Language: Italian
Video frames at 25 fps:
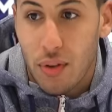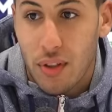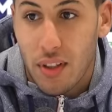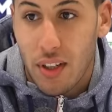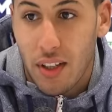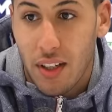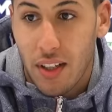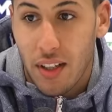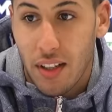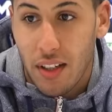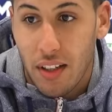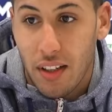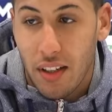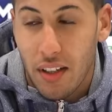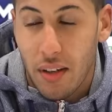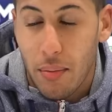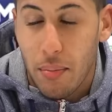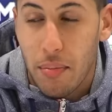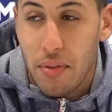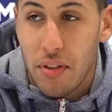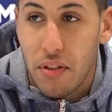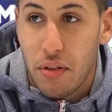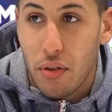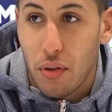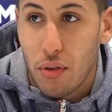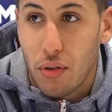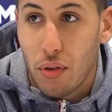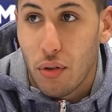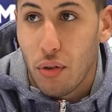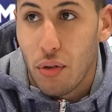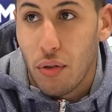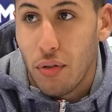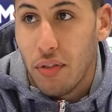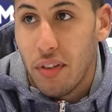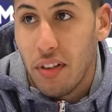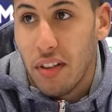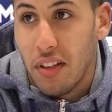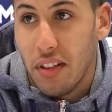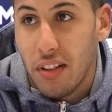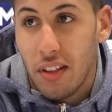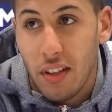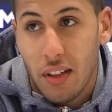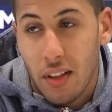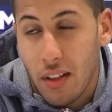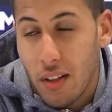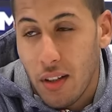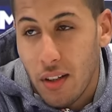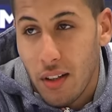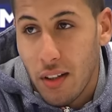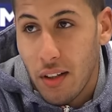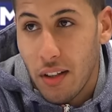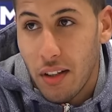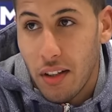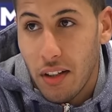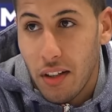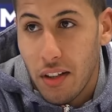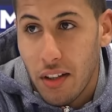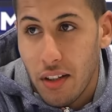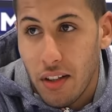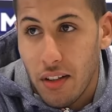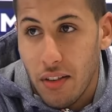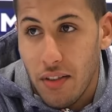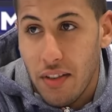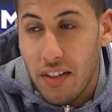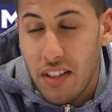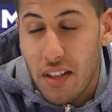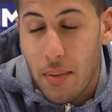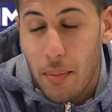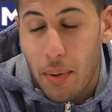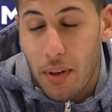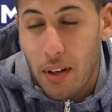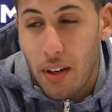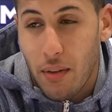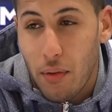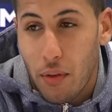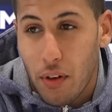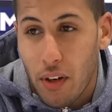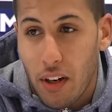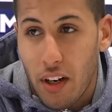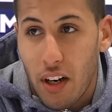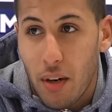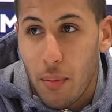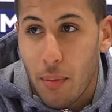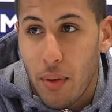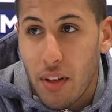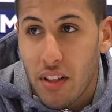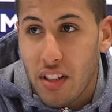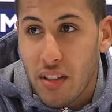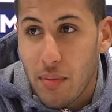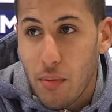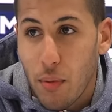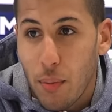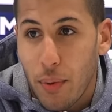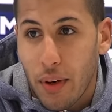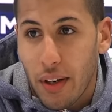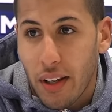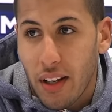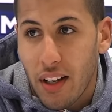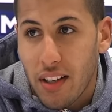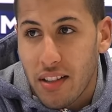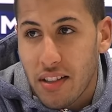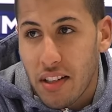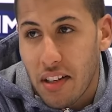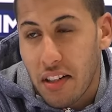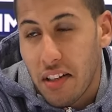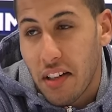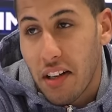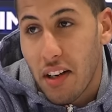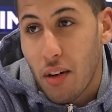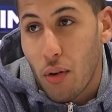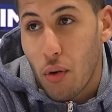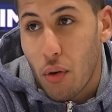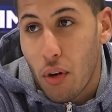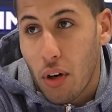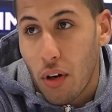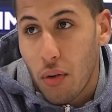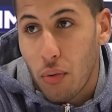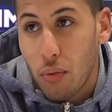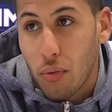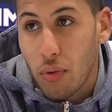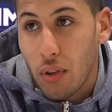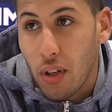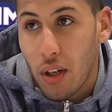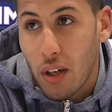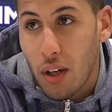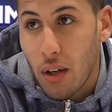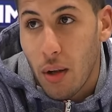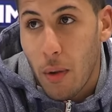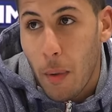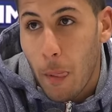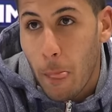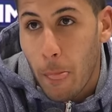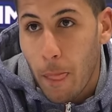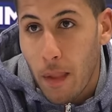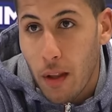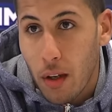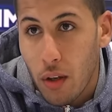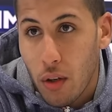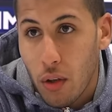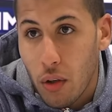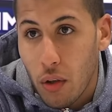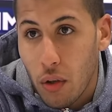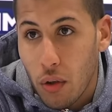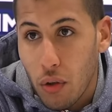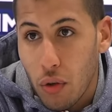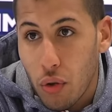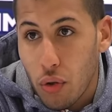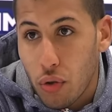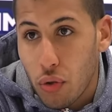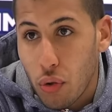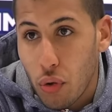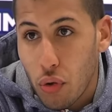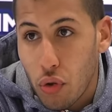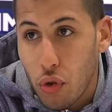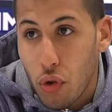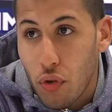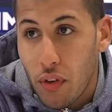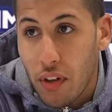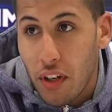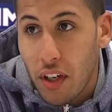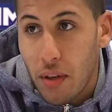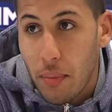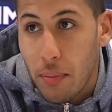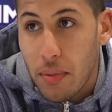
sei ambizioso devi, devi sempre lavorare al massimo perché la strada è ancora lunga. Io sono giovane e